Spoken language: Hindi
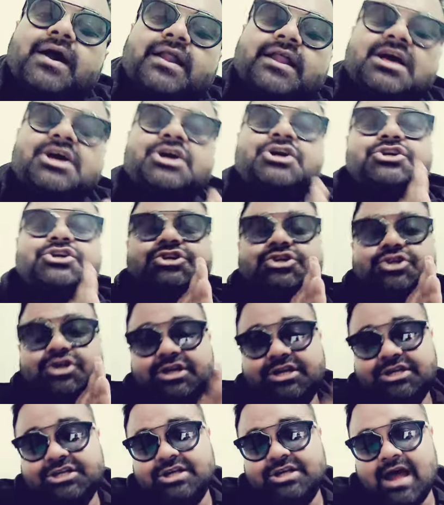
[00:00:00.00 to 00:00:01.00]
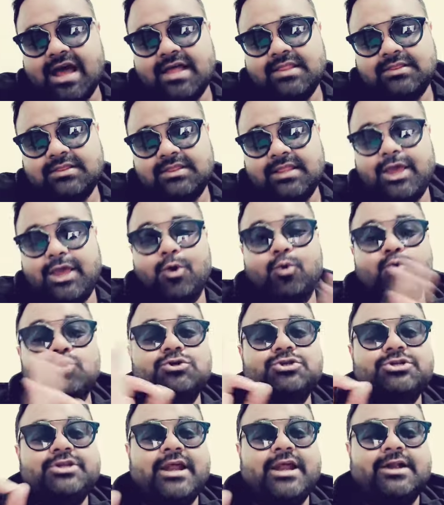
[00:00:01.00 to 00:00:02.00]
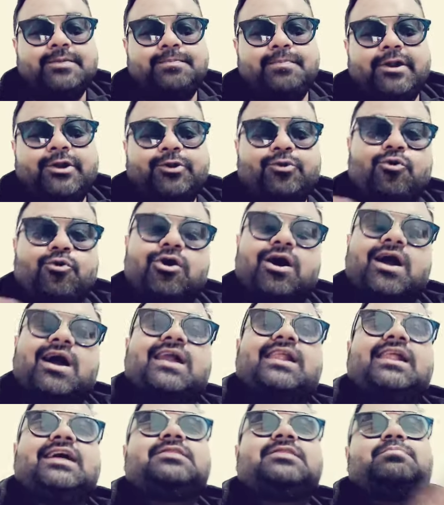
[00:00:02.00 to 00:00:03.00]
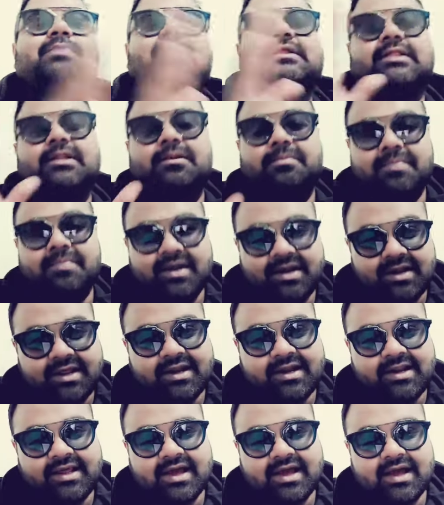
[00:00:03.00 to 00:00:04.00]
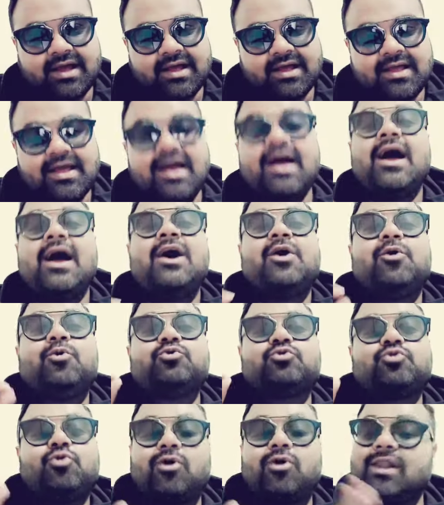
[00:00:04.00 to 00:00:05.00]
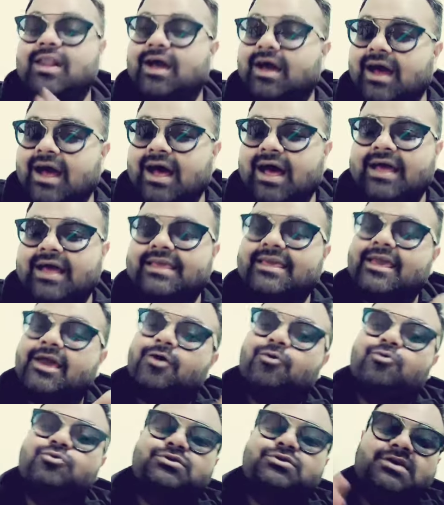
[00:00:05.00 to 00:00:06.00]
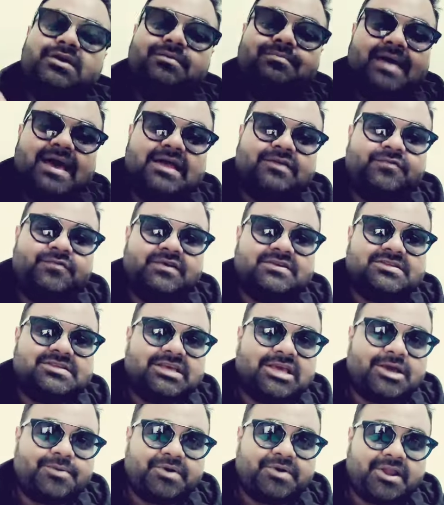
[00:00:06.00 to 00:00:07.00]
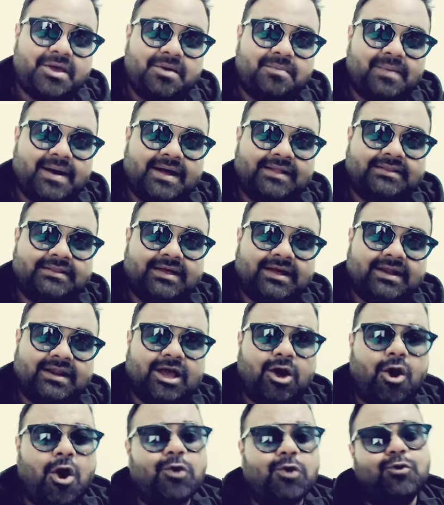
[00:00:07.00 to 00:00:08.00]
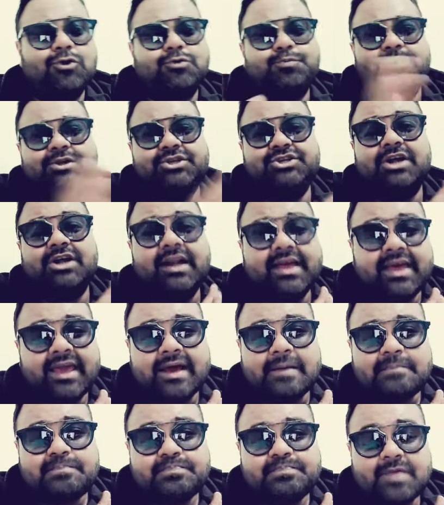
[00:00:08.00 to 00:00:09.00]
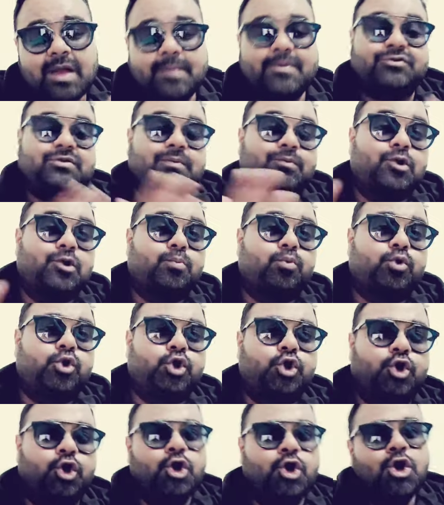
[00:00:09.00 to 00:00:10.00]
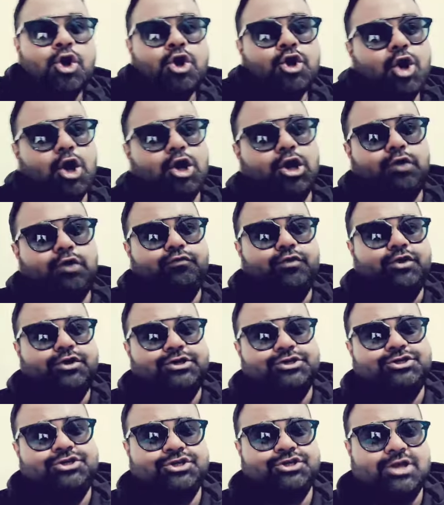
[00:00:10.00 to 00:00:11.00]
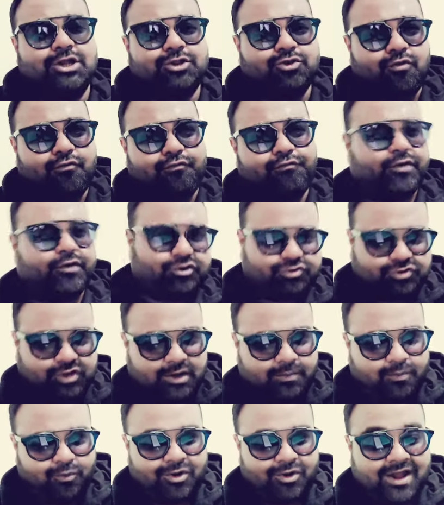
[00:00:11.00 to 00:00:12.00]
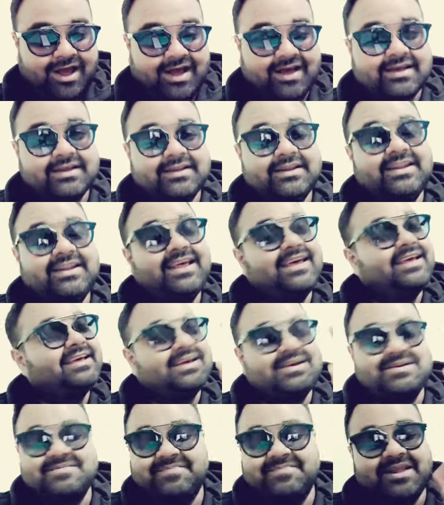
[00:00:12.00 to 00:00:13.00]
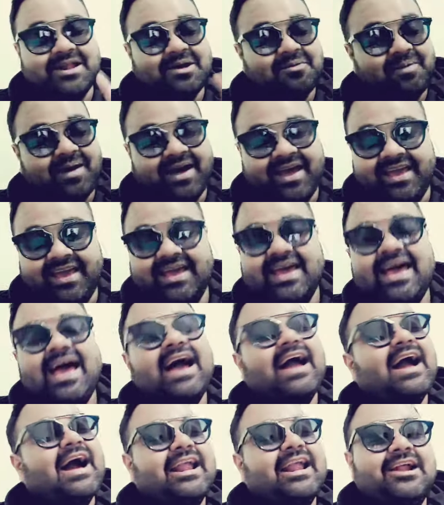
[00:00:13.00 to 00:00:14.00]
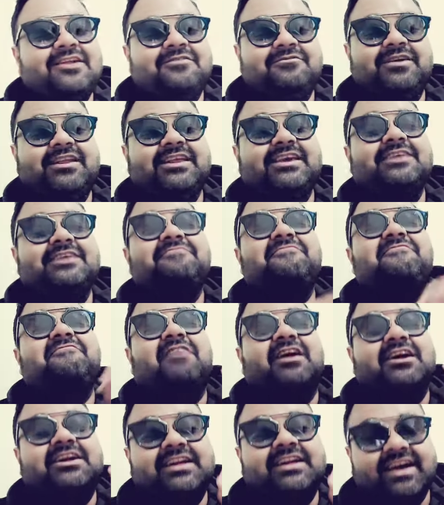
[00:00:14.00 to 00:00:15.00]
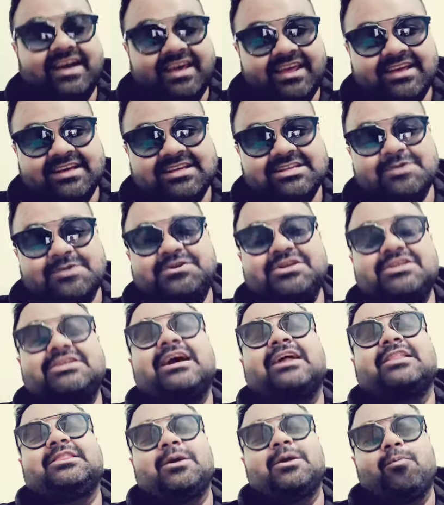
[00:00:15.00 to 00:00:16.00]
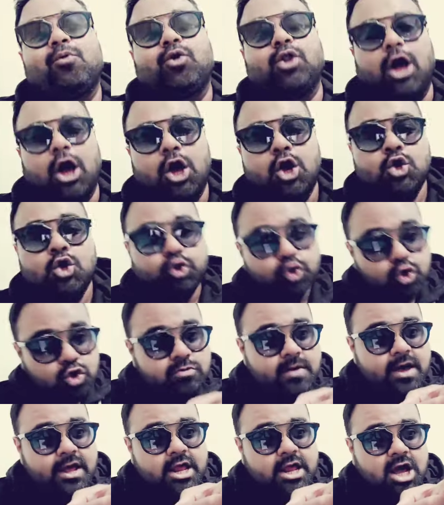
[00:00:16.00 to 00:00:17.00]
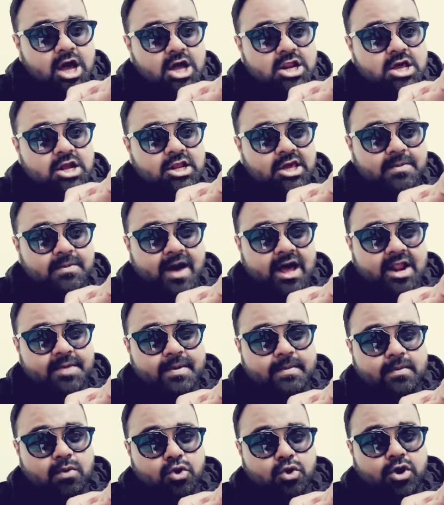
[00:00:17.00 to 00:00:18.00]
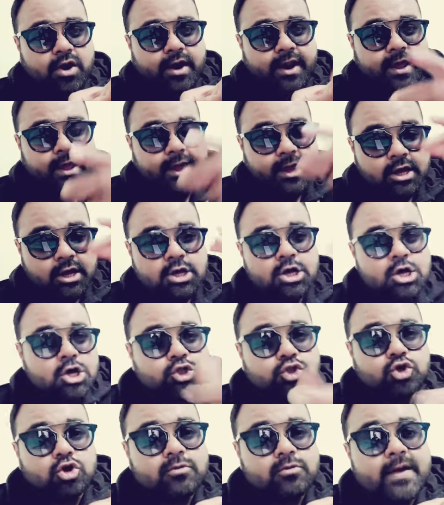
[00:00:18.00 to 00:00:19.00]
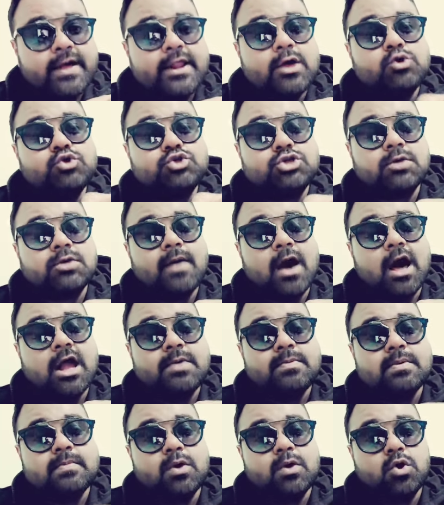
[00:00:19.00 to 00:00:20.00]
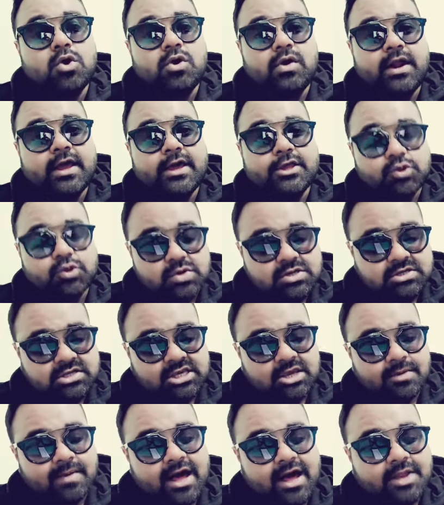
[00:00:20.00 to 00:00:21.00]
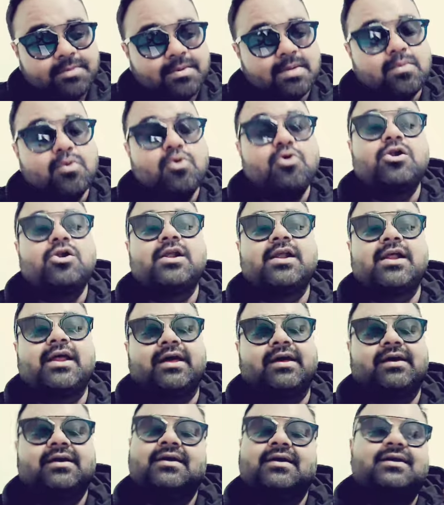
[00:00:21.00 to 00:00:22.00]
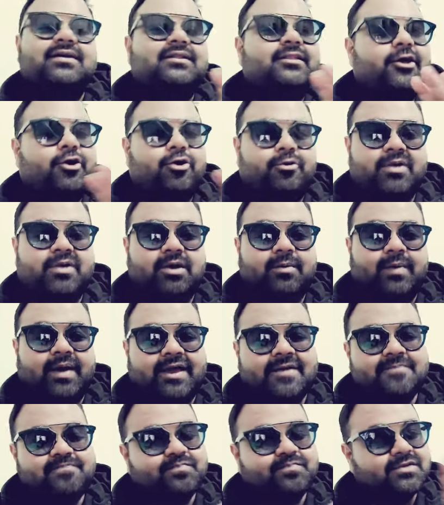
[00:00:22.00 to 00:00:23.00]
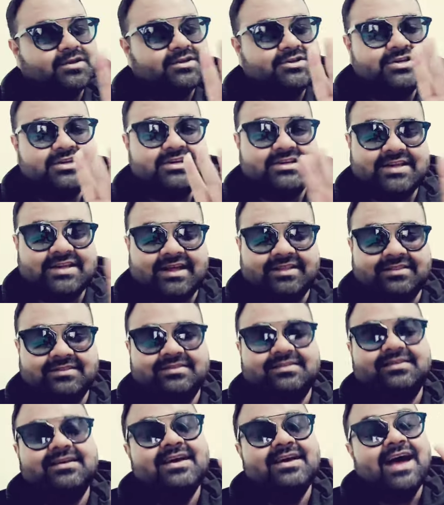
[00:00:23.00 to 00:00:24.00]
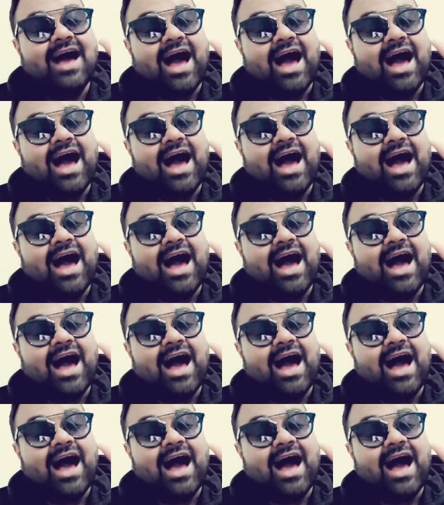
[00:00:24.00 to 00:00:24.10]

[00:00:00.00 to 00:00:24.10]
पर श्रीशांत ने उस स्टेटमेंट को गलत मतलब में ले लिया उसको लगा ये उसकी मैच फिक्सिंग के बारे में बात कर रहा है और वो उस पर चढ़ गया अब ये सब लोग बोलेंगे करणवीर ने श्रीशांत को फिक्सर बोला लेकिन मेरा भाई करणवीर की फट गई जब शीशांत ने बोला तू मेरे करियर के बारे में बोल रहे तू मेरे उसके बारे में बोल रहे तू इसके बारे में बोल रहे देखो मेरा भाई शीशांत